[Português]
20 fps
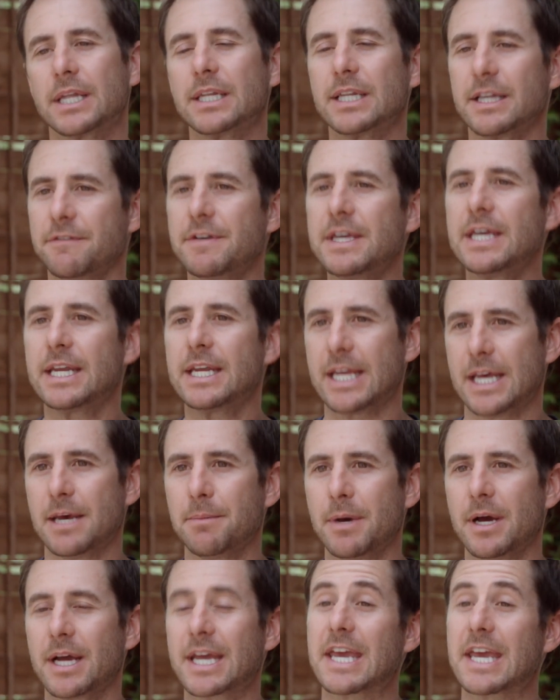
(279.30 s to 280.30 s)
Mas a Olivia
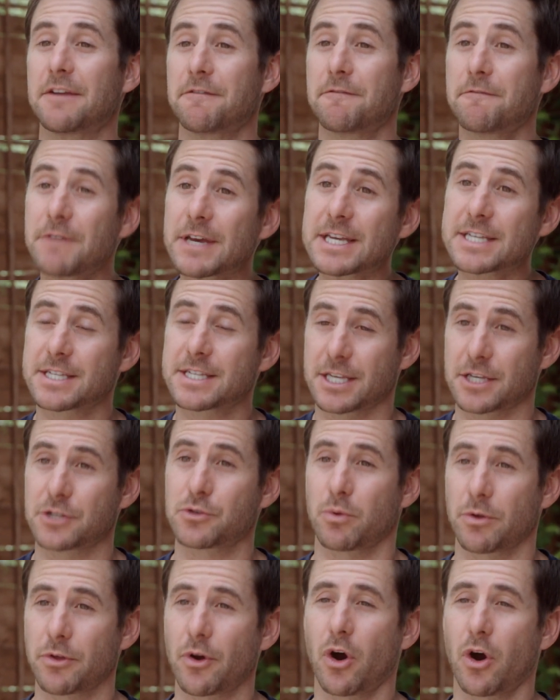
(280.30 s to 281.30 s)
e a Emma podem
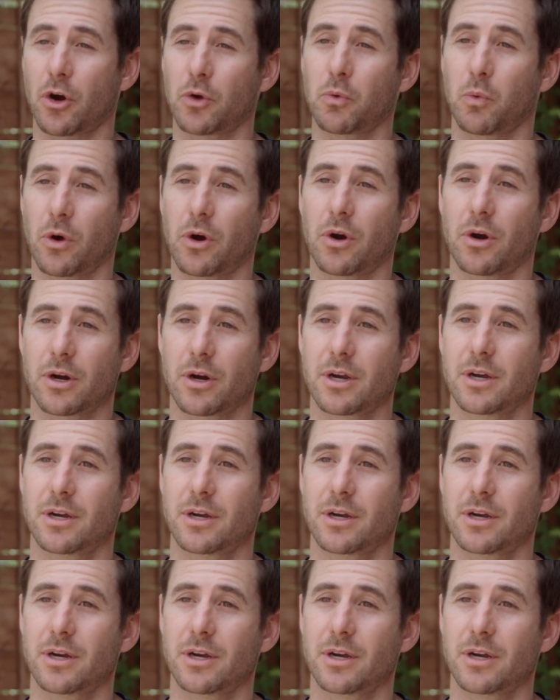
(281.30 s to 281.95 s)
solucionar isso com o